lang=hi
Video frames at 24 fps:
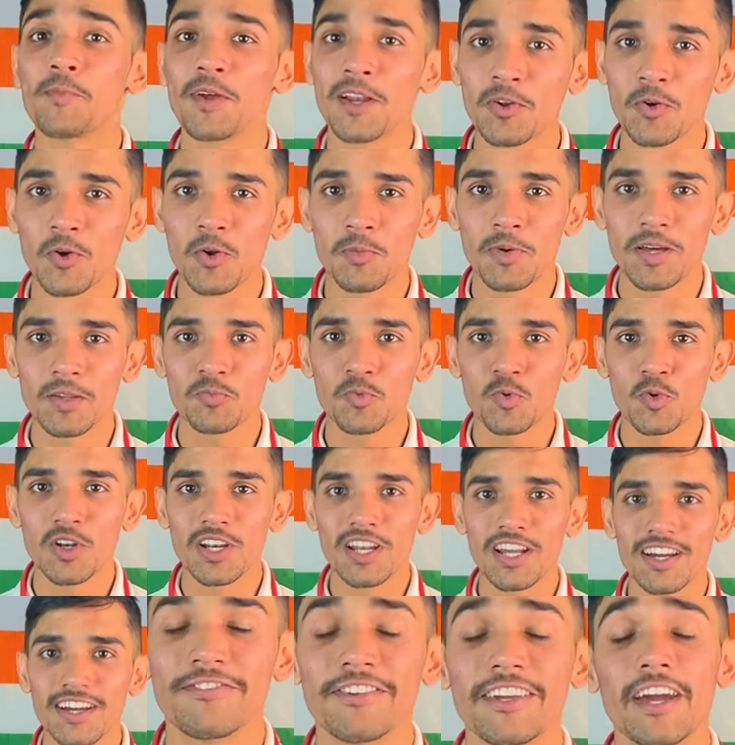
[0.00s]
बिल्कुल मत
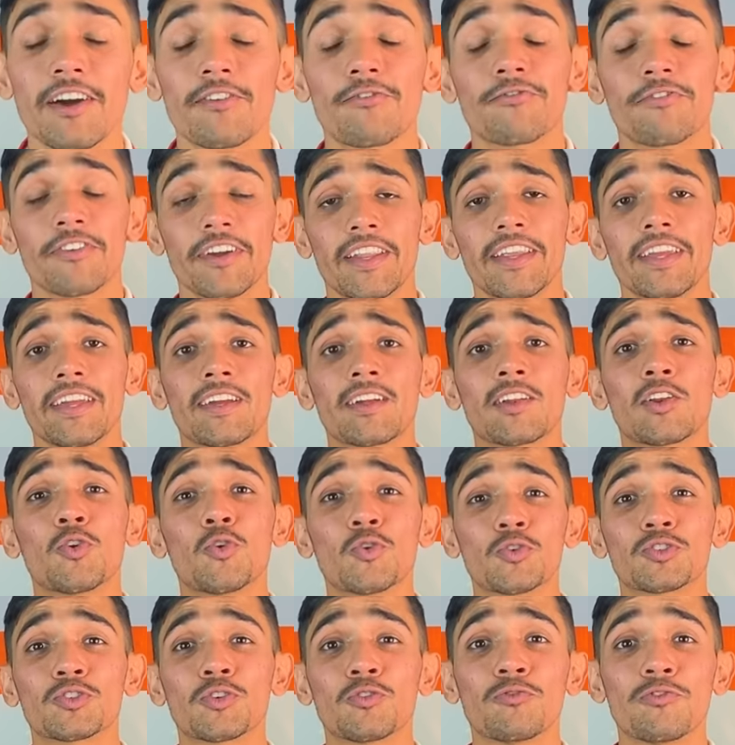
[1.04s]
भूलना वी आर वेरी
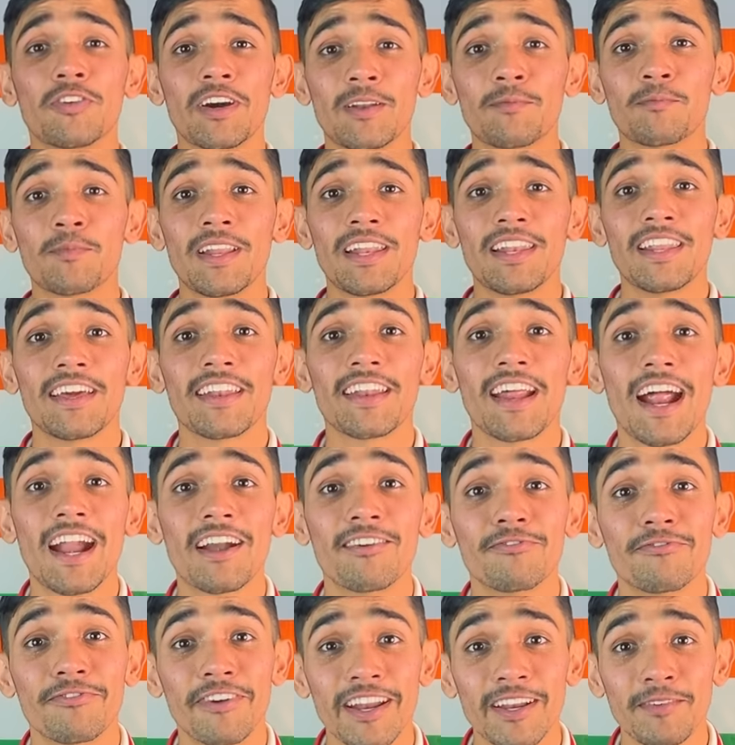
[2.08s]
क्लोज टू वन मिलियन
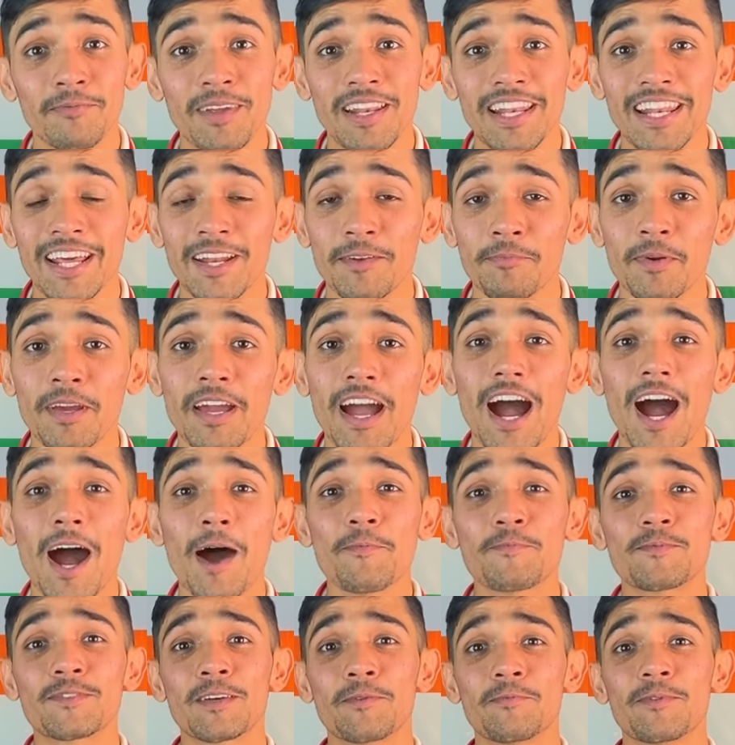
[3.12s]
एंड वन मिलियन पे
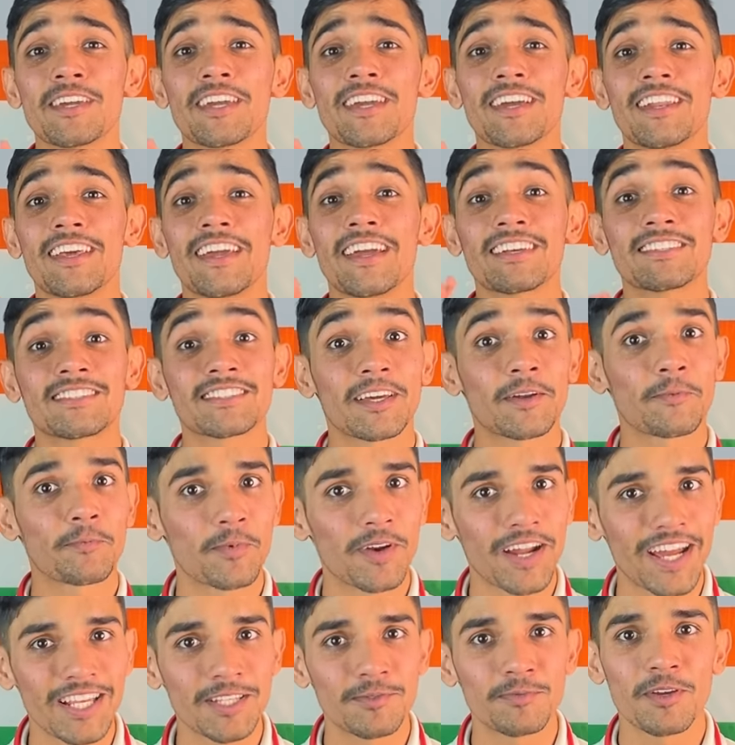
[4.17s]
आप सभी के लिए एक
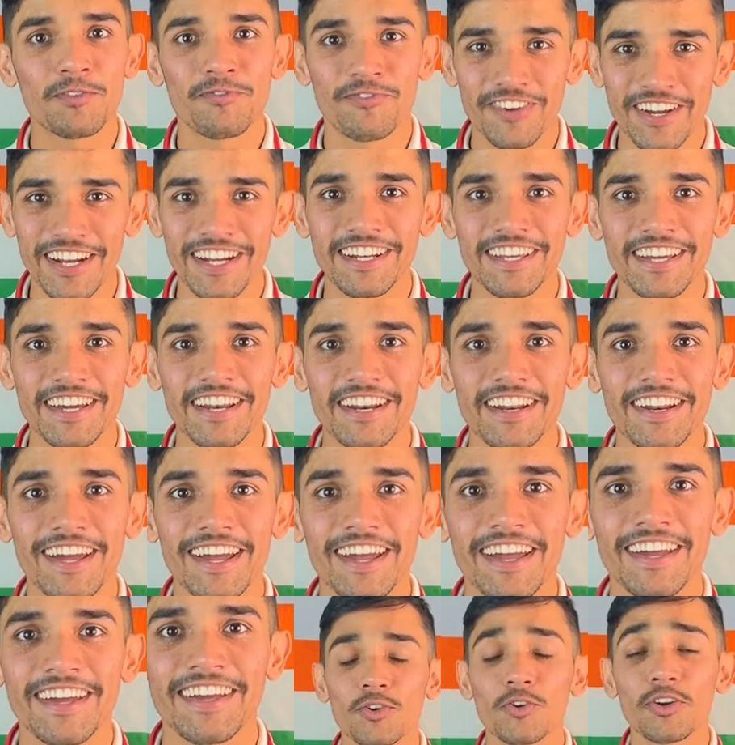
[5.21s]
सरप्राइज भी वेट कर रहा
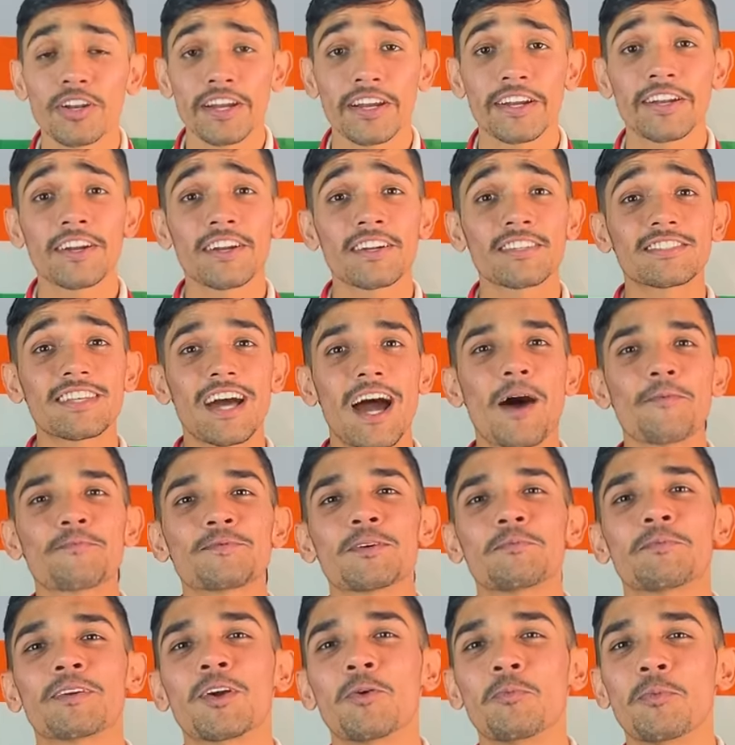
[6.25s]
है तो क्रिकेटर्स आप
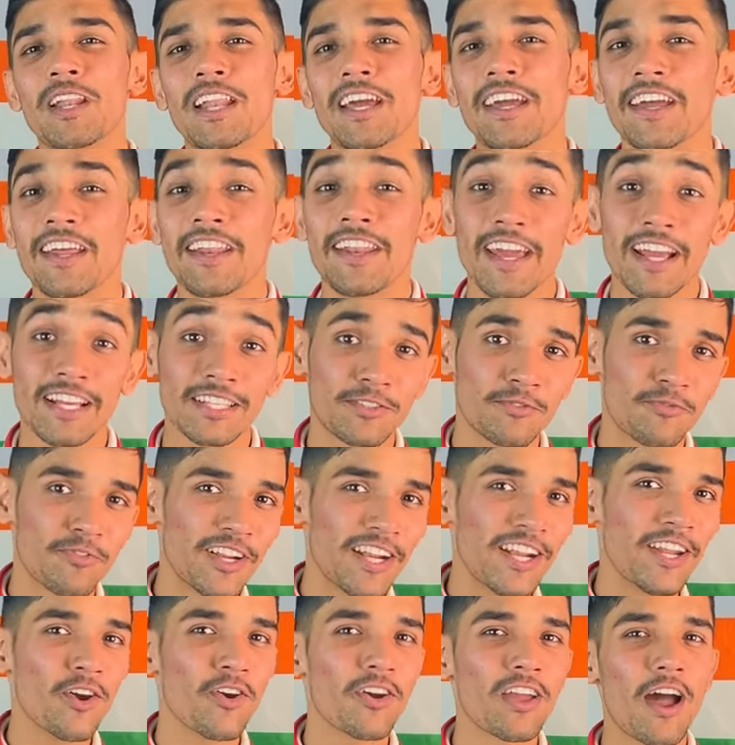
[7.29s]
सभी को मिलेंगे नेक्स्ट
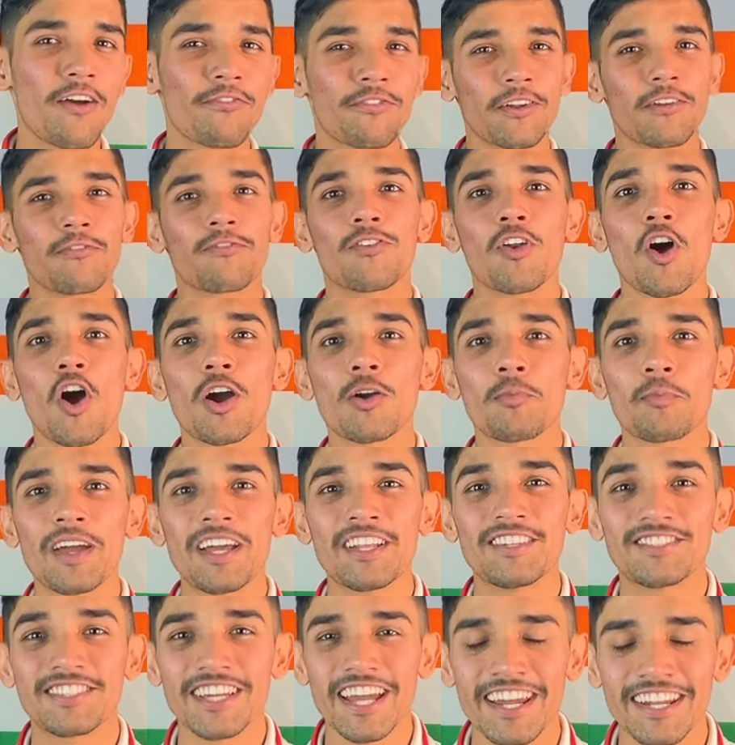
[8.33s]
वीडियो या फिर ब्लॉग में
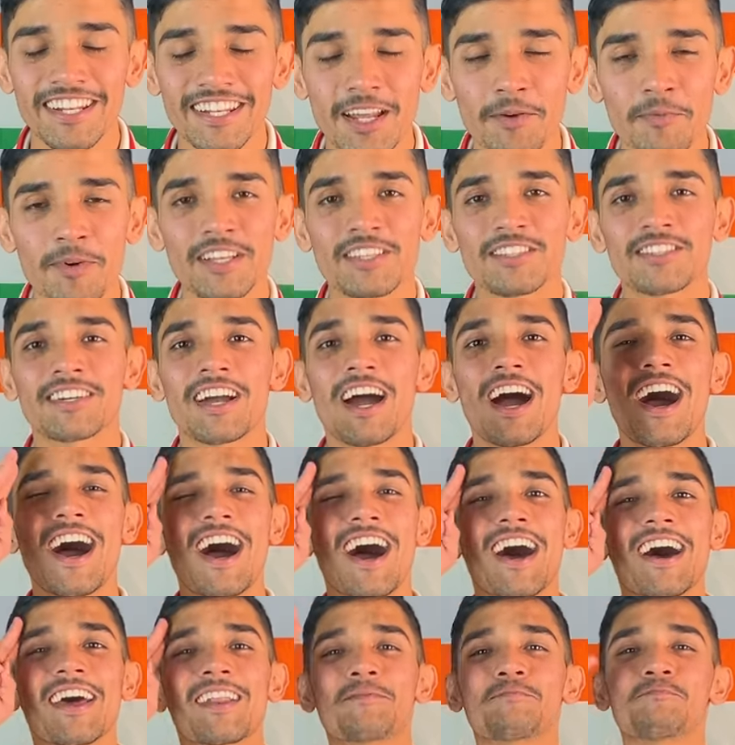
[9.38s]
जय
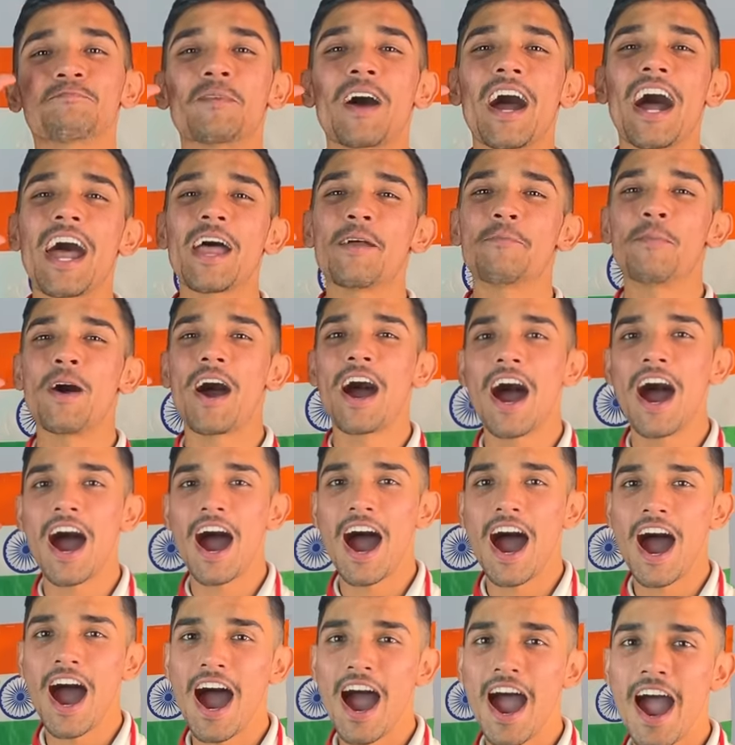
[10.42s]
नमस्कार बाय
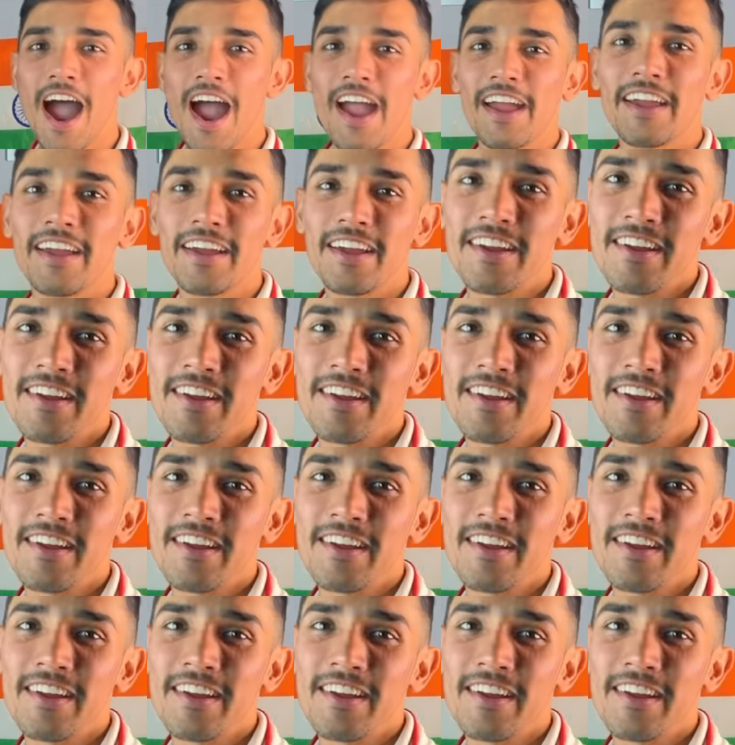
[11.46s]
बाय